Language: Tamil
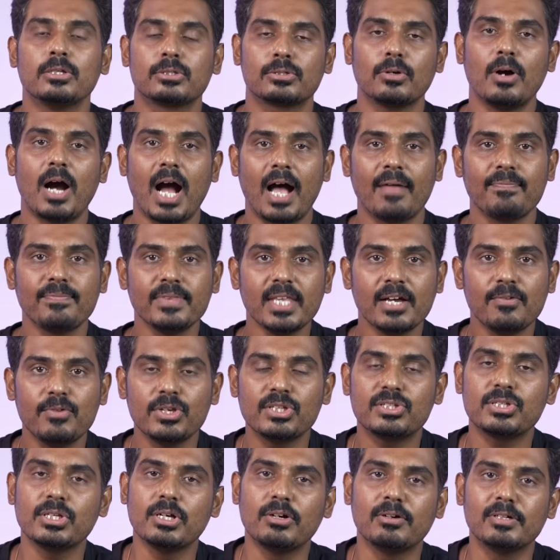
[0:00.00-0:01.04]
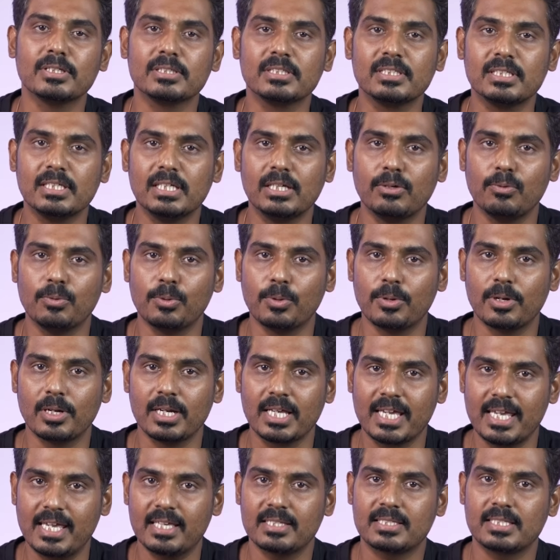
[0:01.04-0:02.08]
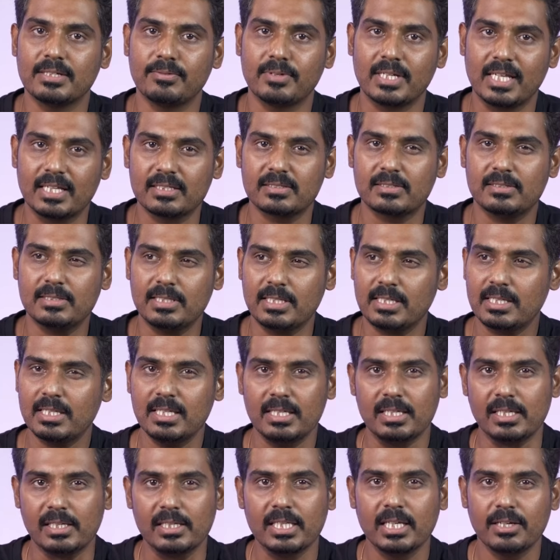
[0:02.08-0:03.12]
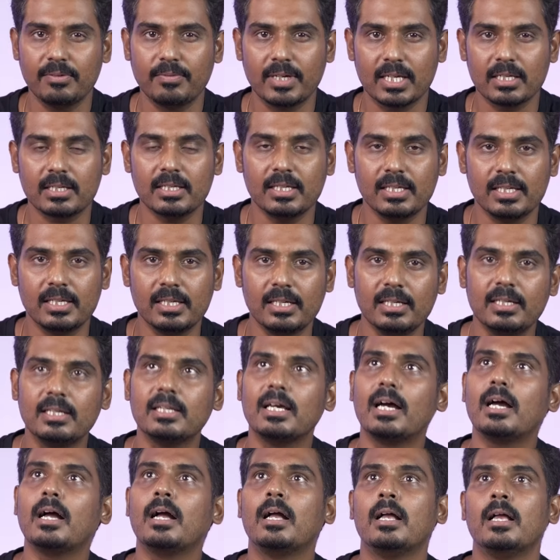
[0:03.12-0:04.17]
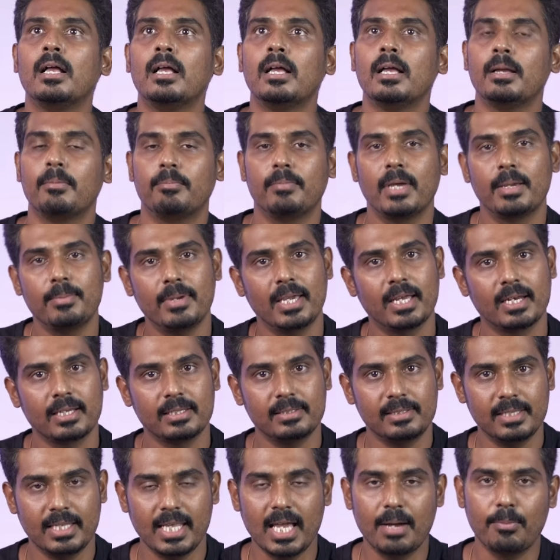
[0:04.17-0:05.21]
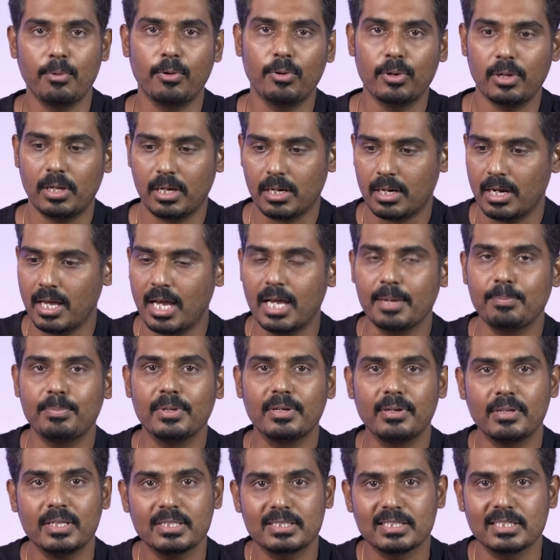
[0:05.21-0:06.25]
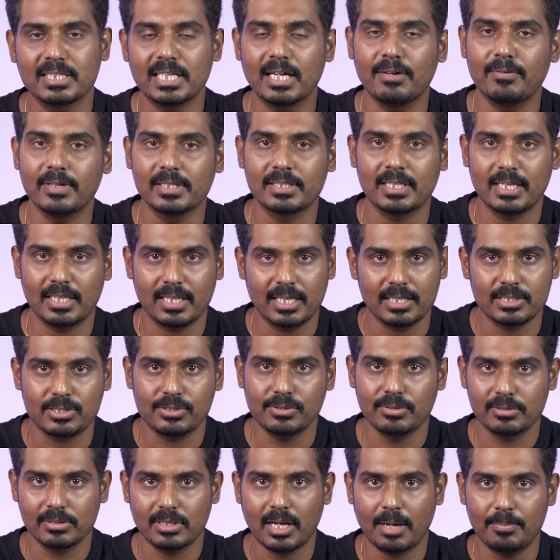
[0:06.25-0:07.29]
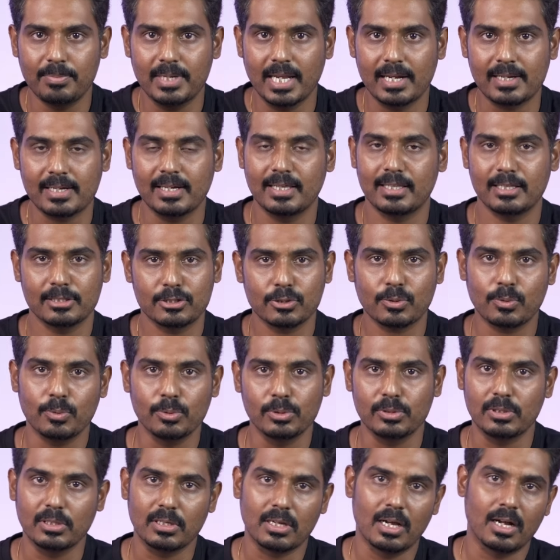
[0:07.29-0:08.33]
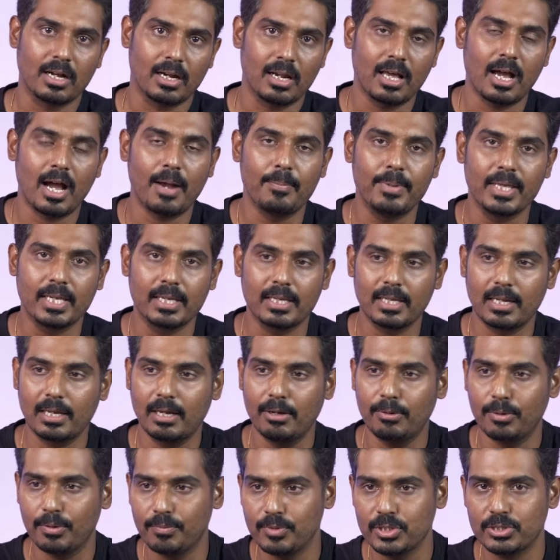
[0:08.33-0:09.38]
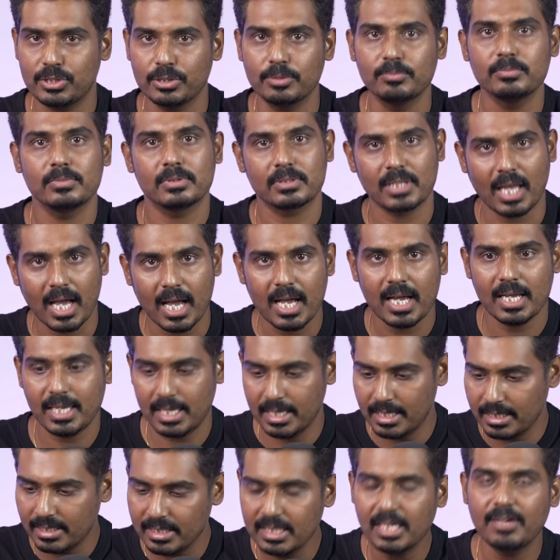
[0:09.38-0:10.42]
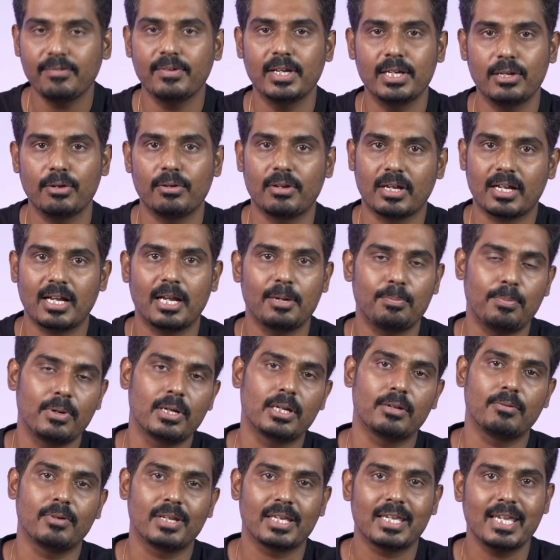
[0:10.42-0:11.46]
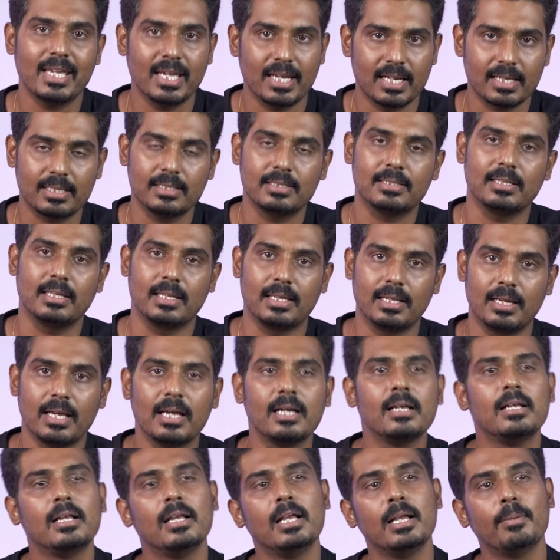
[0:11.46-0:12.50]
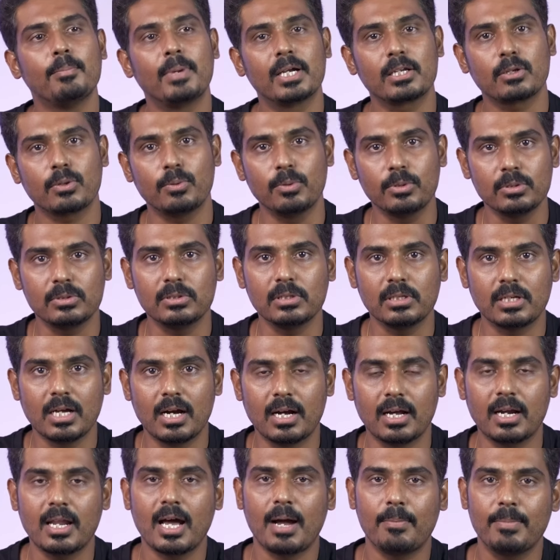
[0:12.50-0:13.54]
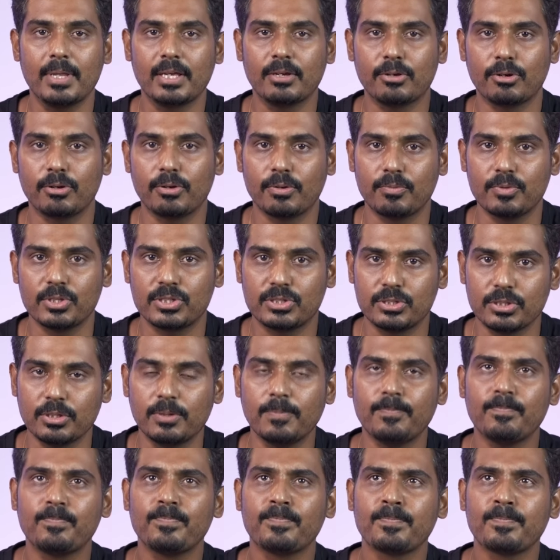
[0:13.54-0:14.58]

ஸோ அந்த விஷயம் வந்து உங்களுக்கு ஏ செவன் எஸ் த்ரீக்கு இன்னி வரைக்கும் இல்லை மேபி எனக்கு தெரியாமல் கூட இருக்கலாம் இப்போ ரீசெண்டாக வந்து ஏதாச்சும் அந்த அப்டேட்டில் ஏதாச்சும் கொடுத்துருக்காங்களா அப்படிங்கிற ஒரு விஷயம் நான் இந்த வீடியோ ரெக்கார்ட் பண்ணுற வரைக்கும் எனக்கு தெரியல பட் கொடுத்துருக்காங்களா அப்படிங்கிற ஒரு விஷயம்